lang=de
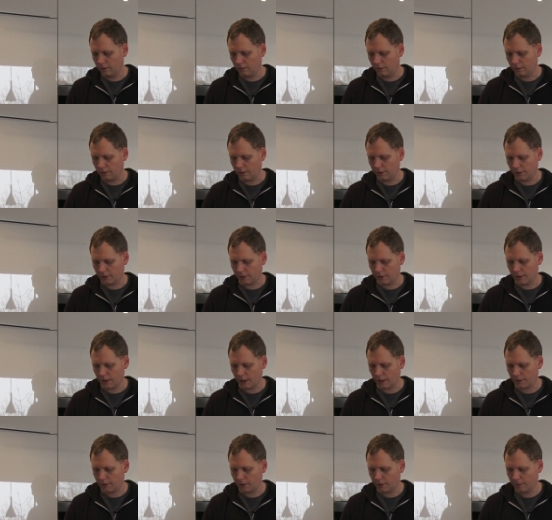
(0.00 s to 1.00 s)
Und ich
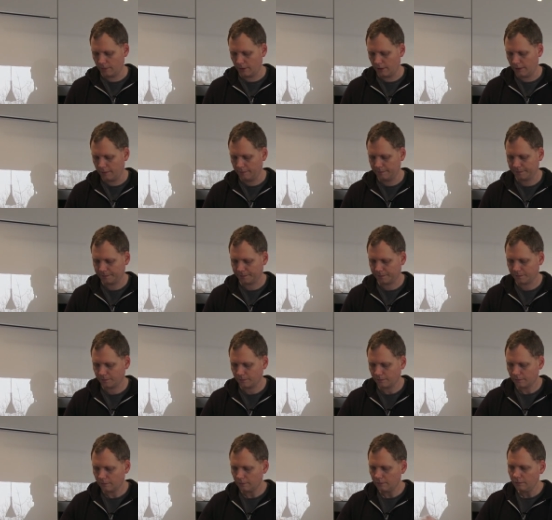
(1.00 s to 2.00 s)
zeige es euch mal.
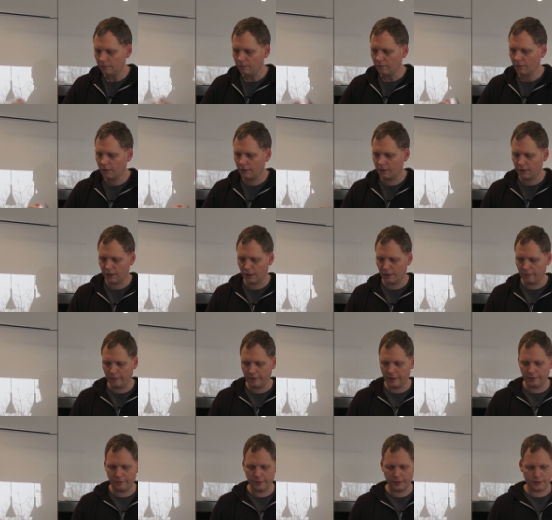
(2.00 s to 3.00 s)
Das sind dann im
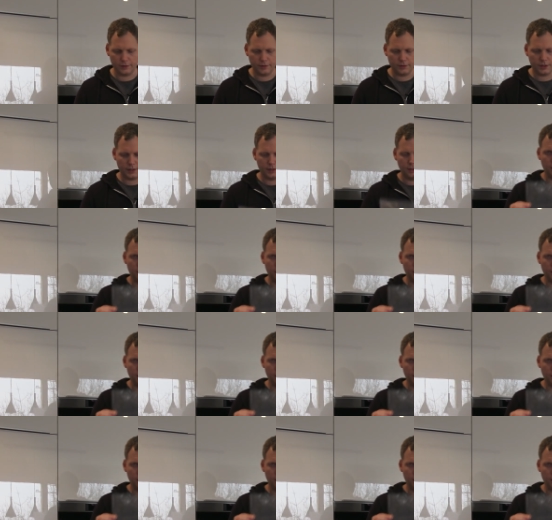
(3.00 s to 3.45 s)
Endeffekt diese,